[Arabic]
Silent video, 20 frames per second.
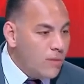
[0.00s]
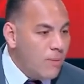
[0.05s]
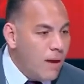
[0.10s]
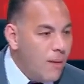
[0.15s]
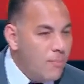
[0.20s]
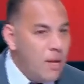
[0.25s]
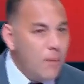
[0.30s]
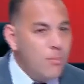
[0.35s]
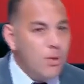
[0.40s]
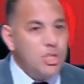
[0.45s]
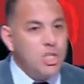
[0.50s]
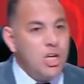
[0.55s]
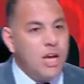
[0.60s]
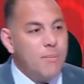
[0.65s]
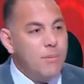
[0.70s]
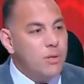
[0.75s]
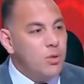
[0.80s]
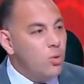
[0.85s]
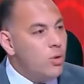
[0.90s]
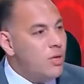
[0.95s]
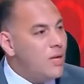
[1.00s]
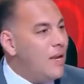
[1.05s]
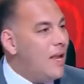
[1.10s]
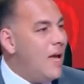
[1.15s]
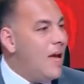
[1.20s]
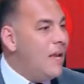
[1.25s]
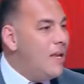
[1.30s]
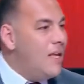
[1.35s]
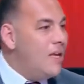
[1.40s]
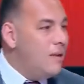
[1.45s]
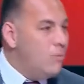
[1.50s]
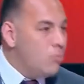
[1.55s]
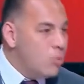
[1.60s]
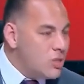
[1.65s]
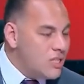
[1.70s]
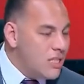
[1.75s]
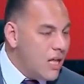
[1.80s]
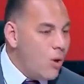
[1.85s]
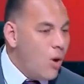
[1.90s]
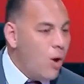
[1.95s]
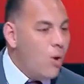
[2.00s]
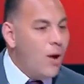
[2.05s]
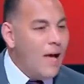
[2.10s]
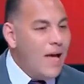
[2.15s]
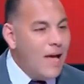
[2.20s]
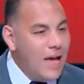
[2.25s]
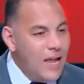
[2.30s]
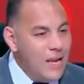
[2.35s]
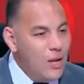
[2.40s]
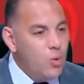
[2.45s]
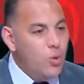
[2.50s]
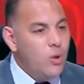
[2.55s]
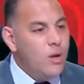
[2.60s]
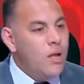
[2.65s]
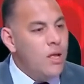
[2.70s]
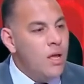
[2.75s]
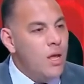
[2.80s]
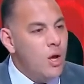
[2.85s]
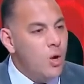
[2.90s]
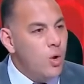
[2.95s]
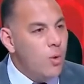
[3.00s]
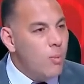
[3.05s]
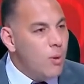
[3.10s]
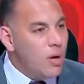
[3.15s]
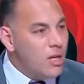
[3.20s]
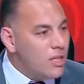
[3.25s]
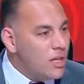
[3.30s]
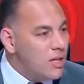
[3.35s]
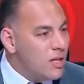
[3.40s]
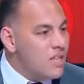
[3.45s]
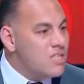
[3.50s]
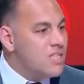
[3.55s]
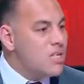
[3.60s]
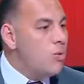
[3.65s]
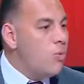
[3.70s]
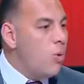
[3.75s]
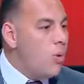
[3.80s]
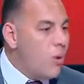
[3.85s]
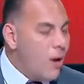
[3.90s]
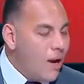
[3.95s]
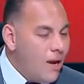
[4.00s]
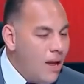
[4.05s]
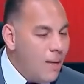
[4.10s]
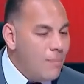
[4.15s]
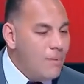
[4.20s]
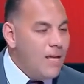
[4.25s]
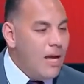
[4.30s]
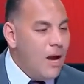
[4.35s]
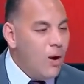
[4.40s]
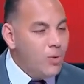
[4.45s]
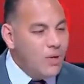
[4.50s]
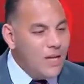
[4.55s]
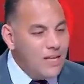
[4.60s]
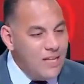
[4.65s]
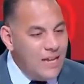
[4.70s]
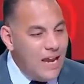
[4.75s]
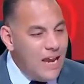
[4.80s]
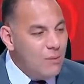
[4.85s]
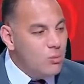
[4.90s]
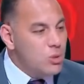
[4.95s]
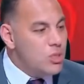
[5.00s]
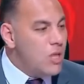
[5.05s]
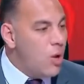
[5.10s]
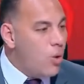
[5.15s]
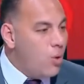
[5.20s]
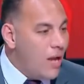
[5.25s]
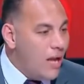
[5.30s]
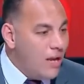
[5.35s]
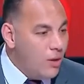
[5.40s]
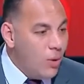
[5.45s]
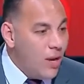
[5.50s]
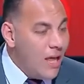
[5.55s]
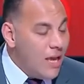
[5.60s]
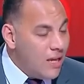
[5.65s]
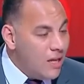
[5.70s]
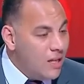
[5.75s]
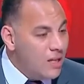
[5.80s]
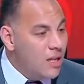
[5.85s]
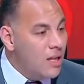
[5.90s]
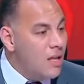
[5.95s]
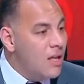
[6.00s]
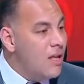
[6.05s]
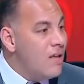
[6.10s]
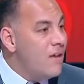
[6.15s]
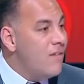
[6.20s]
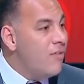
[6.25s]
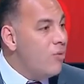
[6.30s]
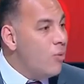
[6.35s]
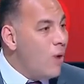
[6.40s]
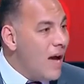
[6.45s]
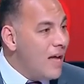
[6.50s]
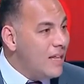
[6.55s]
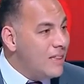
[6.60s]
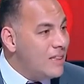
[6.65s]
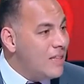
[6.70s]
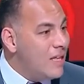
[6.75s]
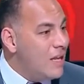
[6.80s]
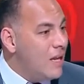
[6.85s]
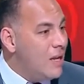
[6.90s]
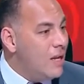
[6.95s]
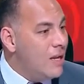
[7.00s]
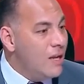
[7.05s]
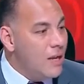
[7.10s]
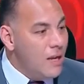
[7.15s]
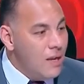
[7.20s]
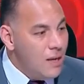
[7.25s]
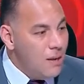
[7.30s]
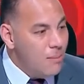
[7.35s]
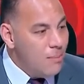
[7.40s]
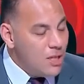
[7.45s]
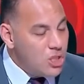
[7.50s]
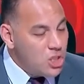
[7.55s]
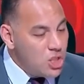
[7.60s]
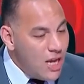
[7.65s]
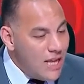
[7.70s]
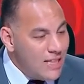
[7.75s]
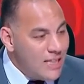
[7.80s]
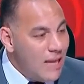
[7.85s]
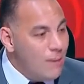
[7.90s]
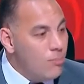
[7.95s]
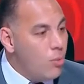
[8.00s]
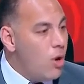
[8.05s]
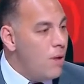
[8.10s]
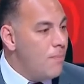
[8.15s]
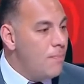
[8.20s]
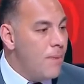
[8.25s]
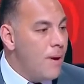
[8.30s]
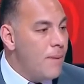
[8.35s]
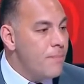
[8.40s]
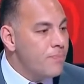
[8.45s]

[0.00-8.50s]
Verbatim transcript: ما قبل الماتش كانت بتقول ان الاهلي المستوى واقل ومباراه النصر والمباراه اللي قبليها والنادي الاهلي مستوى قليل ولكن في وقت الماتشات المهمه